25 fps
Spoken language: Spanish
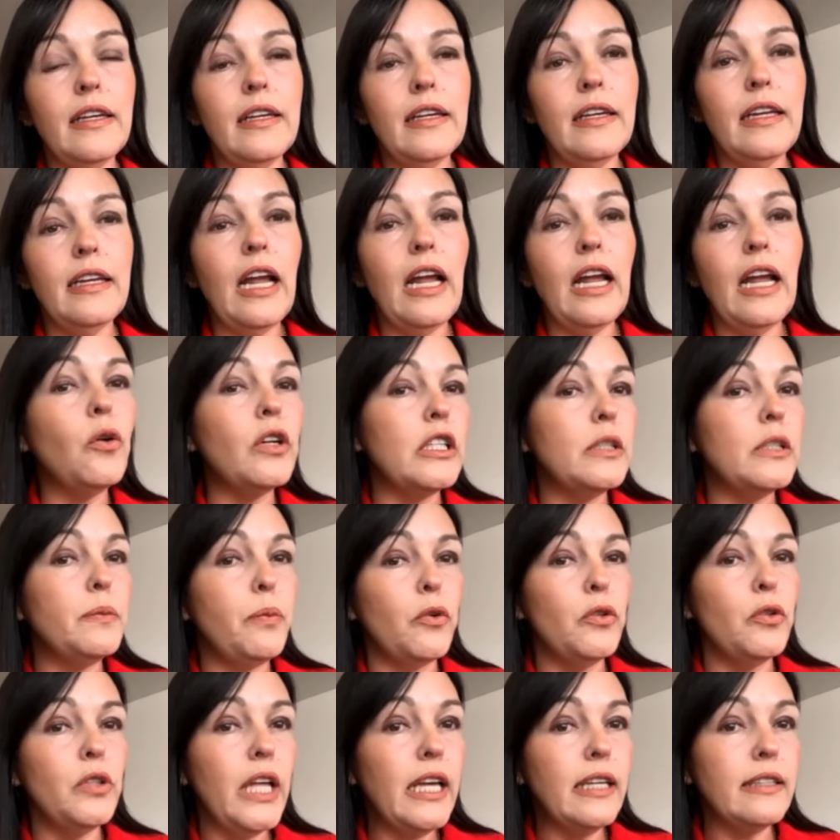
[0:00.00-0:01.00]
eh, la
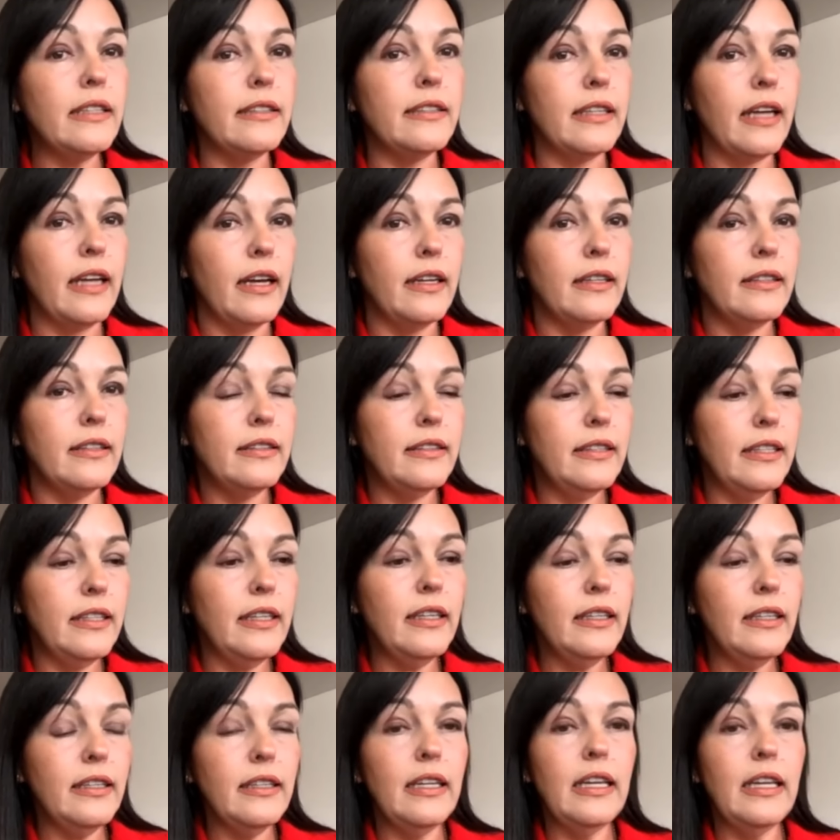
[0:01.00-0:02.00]
correspondencia,
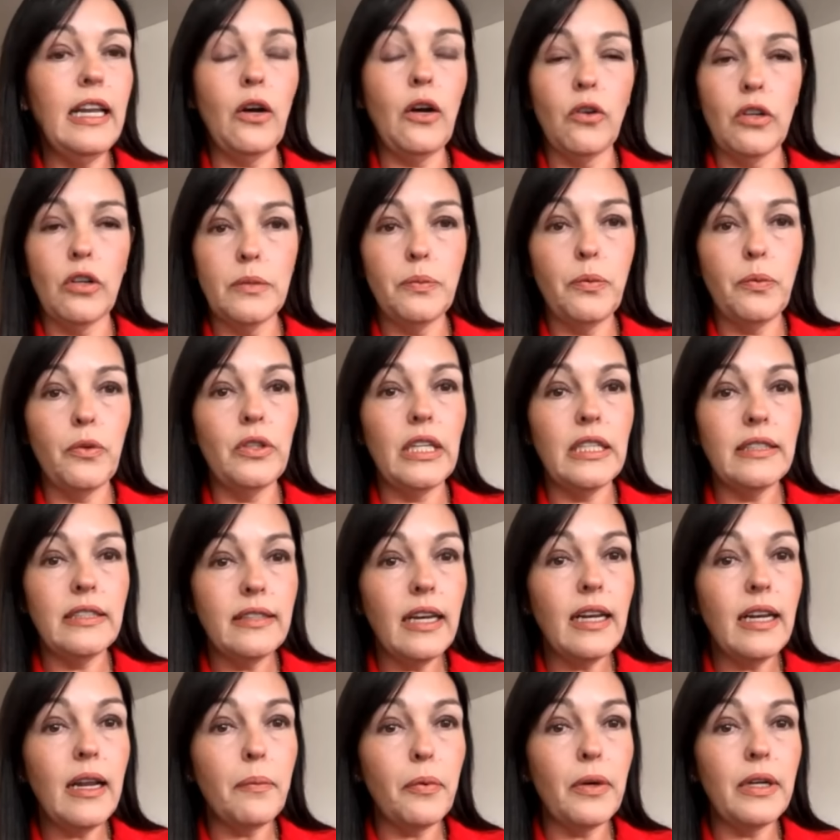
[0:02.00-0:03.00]
¿sí? La
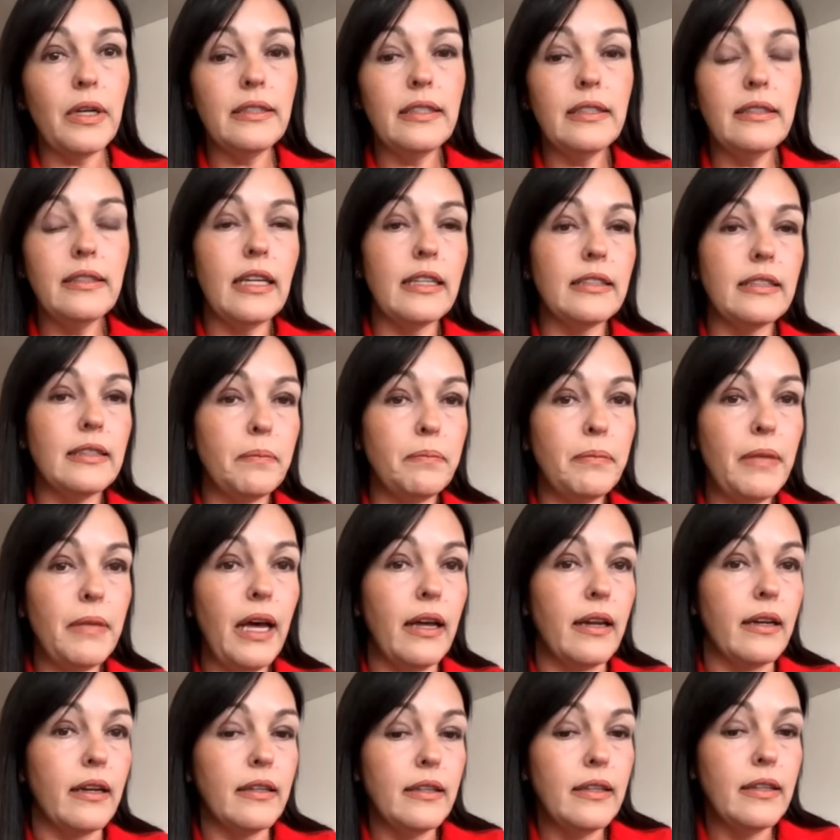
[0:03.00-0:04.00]
correspondencia la puedes
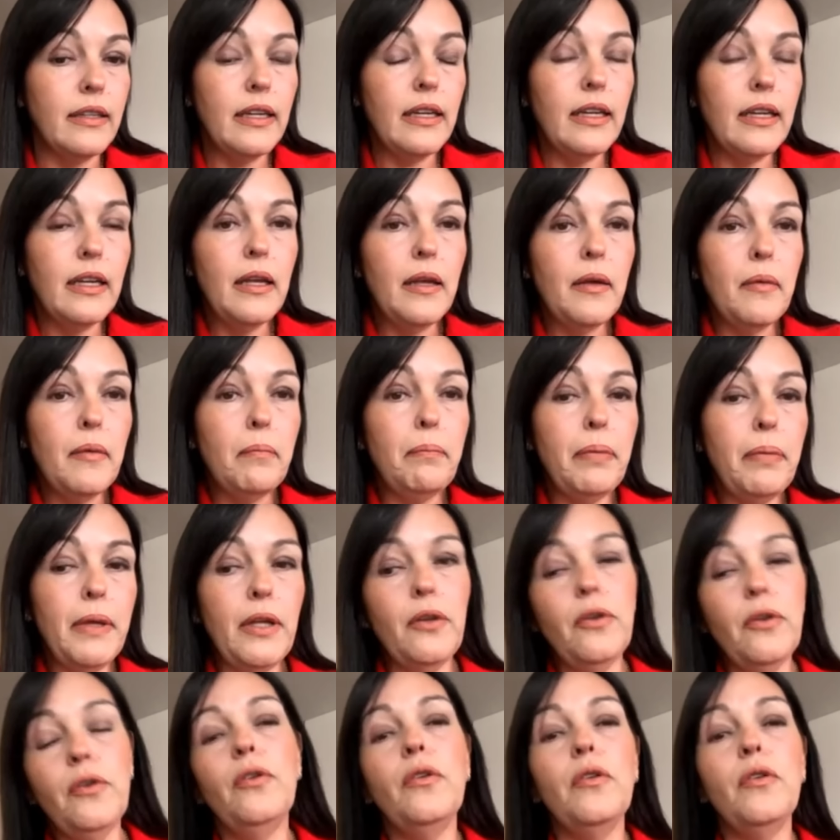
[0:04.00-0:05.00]
interceptar,
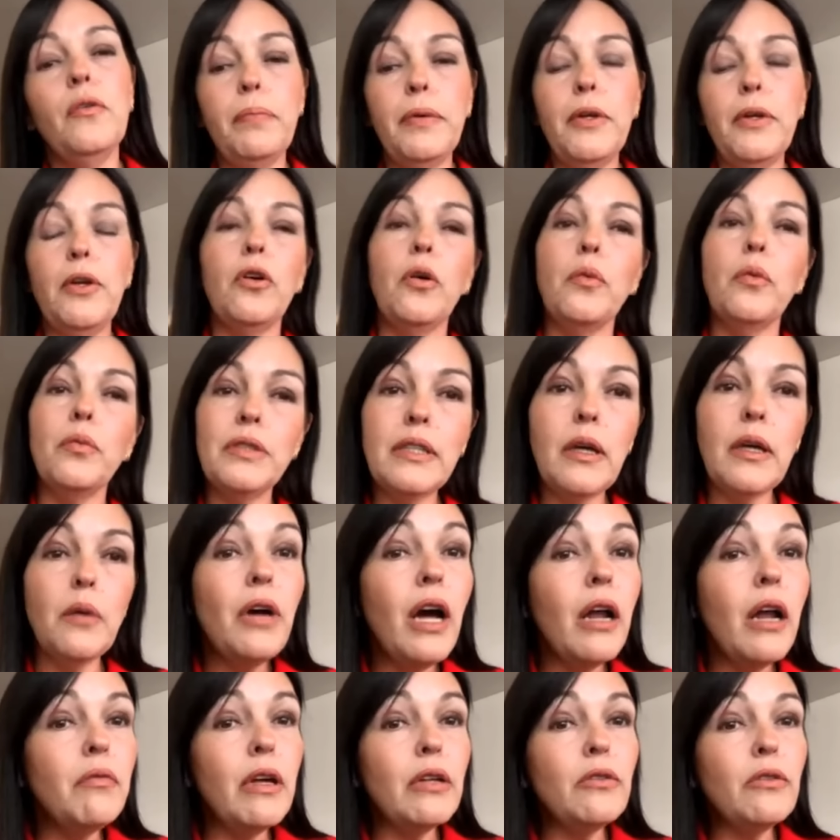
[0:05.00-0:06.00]
pero, pero como
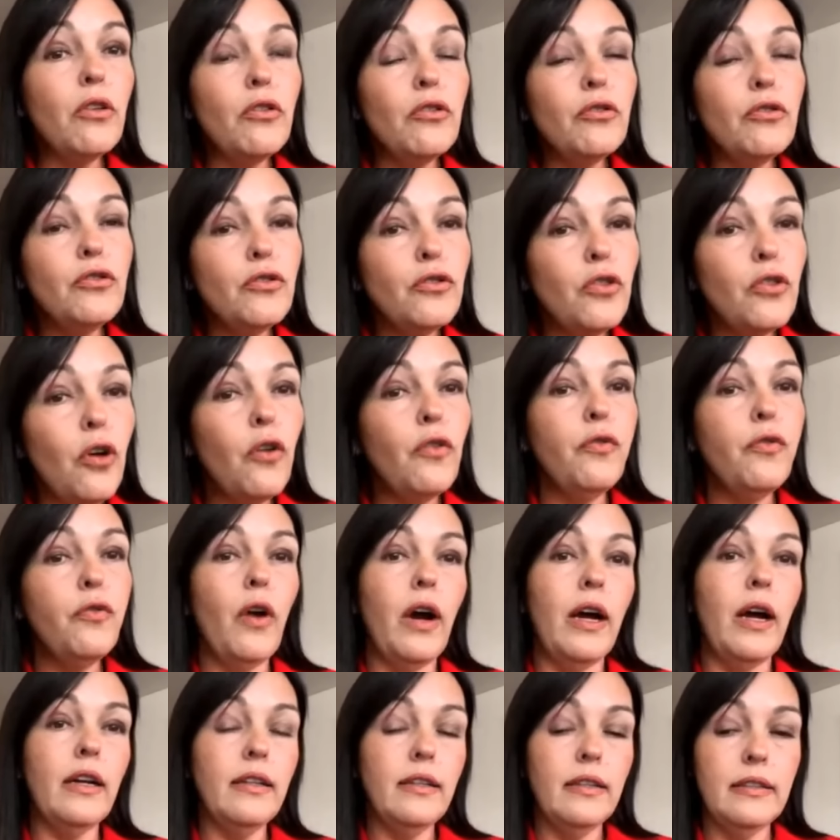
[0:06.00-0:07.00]
estamos hablando de un
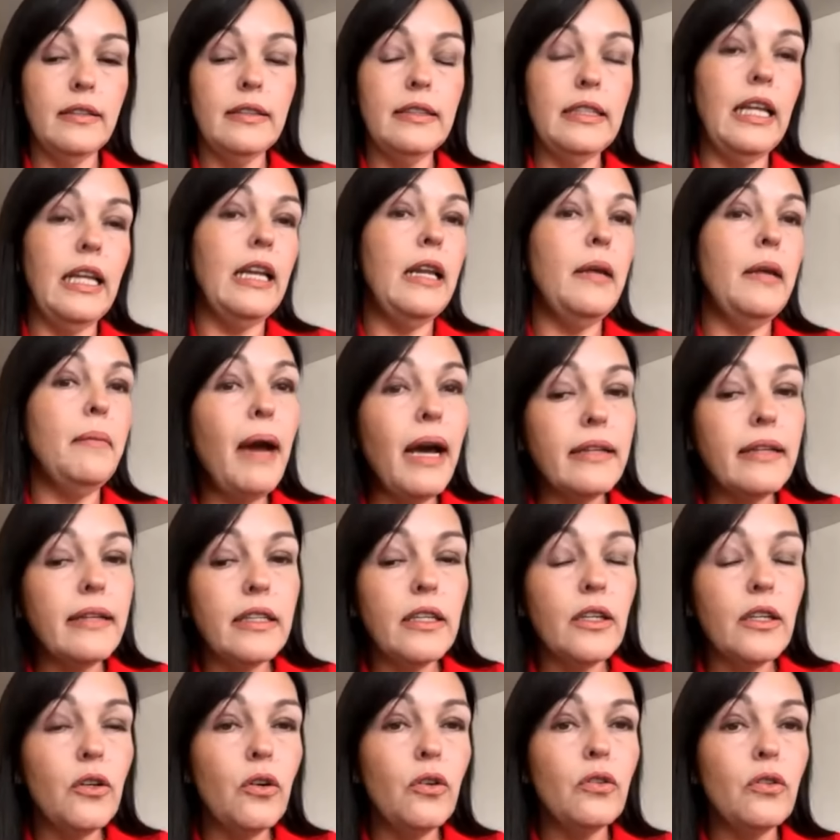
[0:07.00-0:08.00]
software
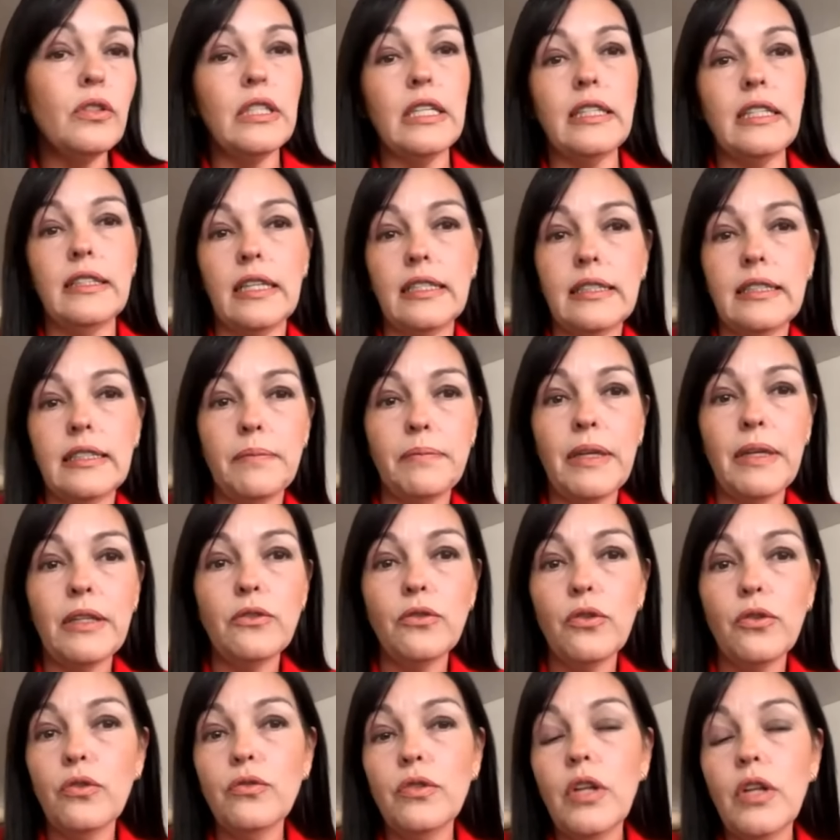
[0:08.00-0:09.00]
telemático, se
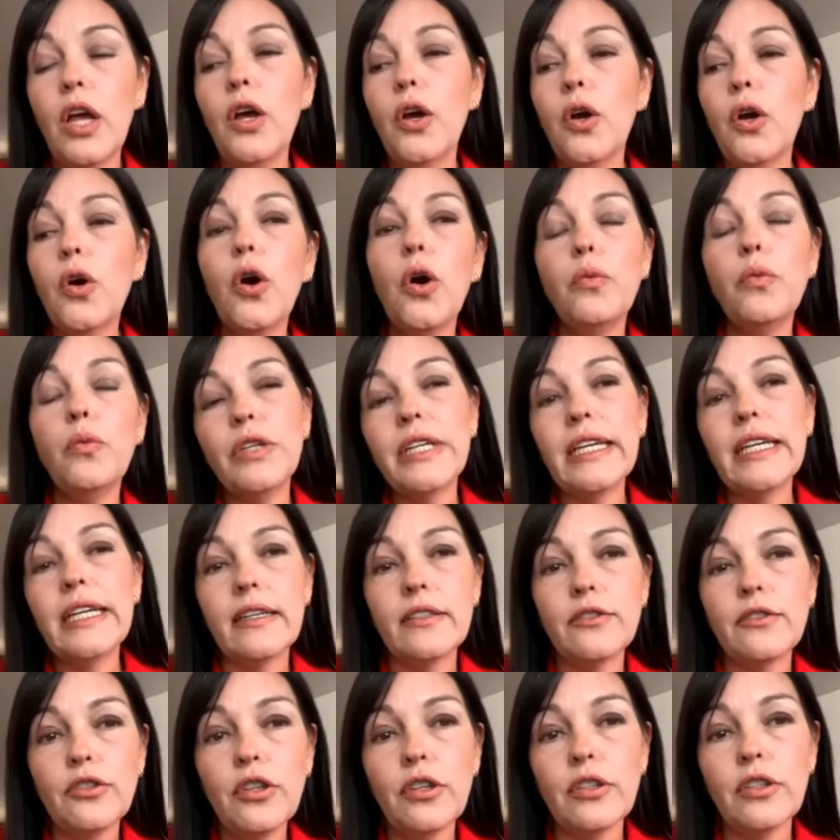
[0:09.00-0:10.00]
interceptan son
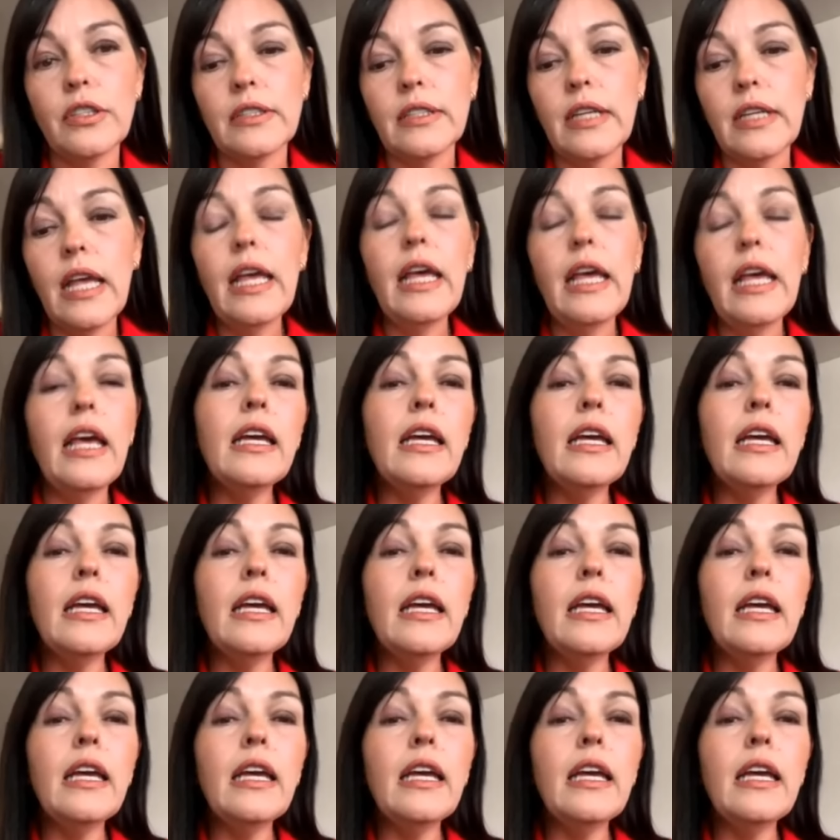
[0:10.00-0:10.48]
comunicaciones.